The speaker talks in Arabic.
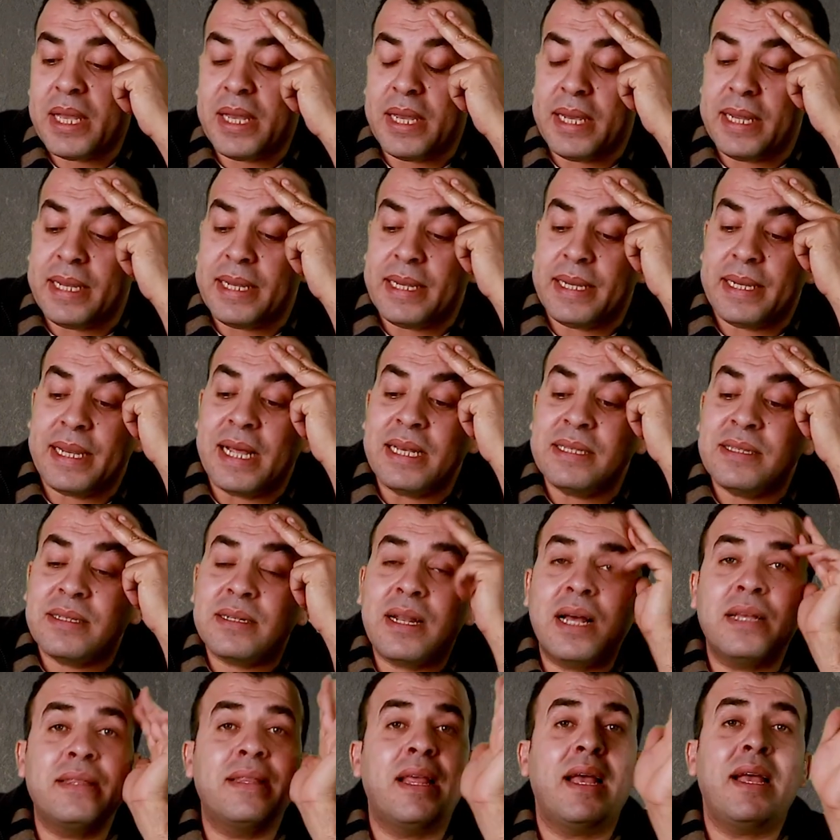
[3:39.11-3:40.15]

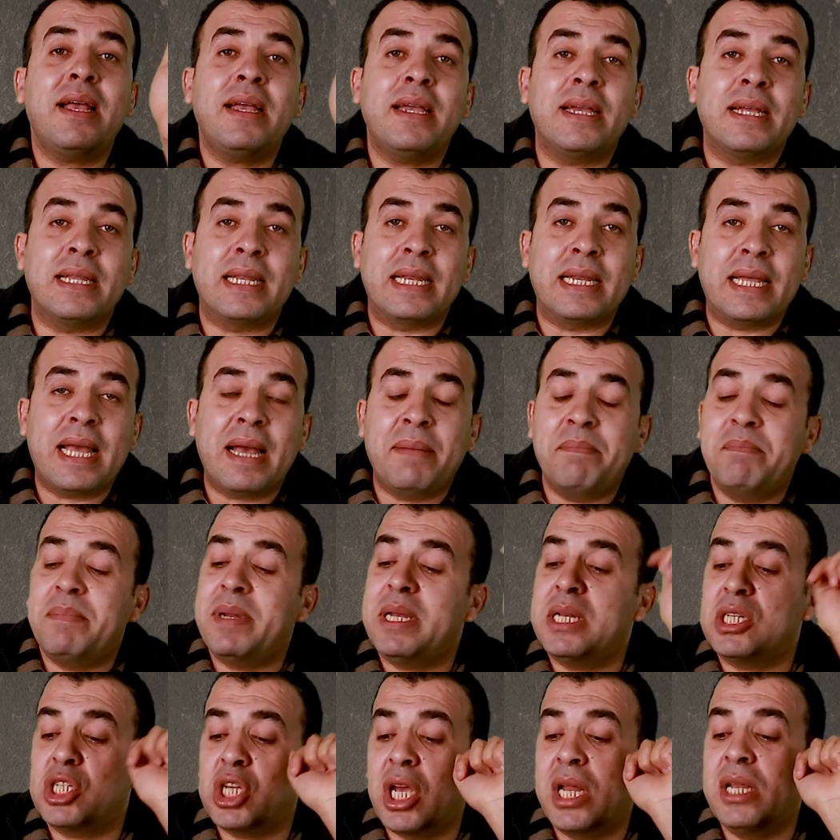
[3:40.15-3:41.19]
الازرق ده
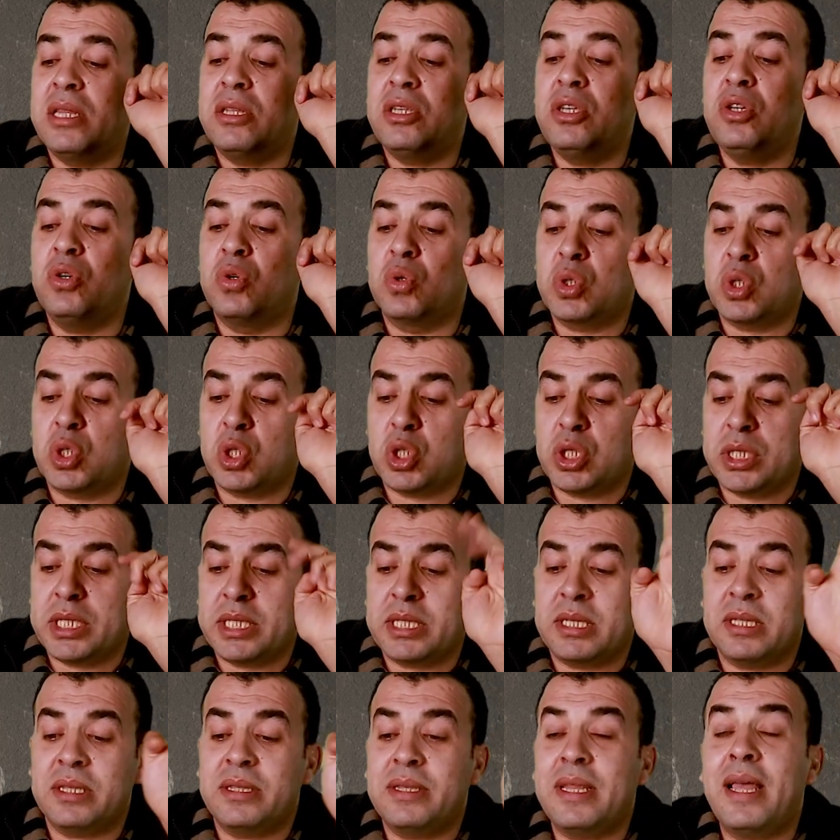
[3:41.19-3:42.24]
الجنب اللي شال دي
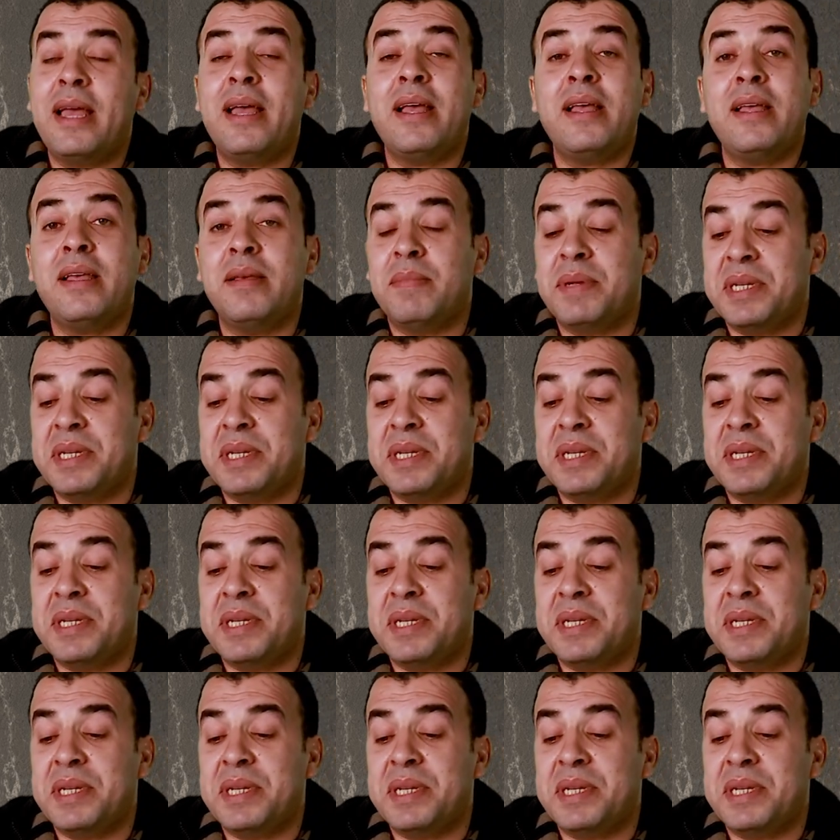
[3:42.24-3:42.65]
اوكسجينيتد ده